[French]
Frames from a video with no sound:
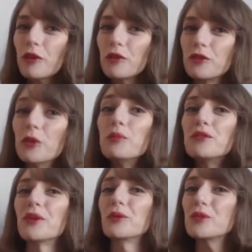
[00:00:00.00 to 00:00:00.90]
France 2
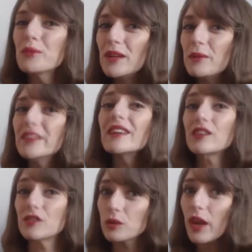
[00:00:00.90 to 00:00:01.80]
puis en 2008
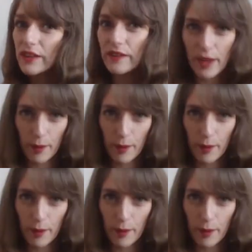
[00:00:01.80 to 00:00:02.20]
sur mt